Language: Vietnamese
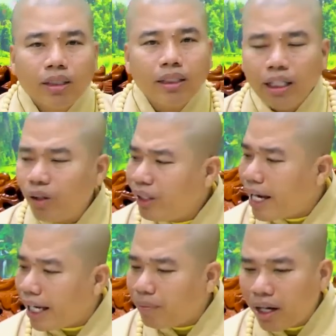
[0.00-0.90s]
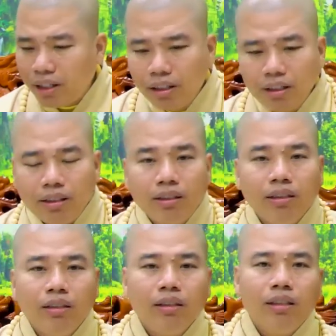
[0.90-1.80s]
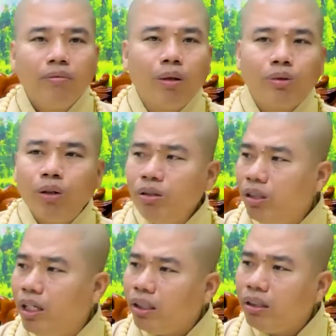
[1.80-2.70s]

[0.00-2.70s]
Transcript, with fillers: nó chỉ có vài ba người một số người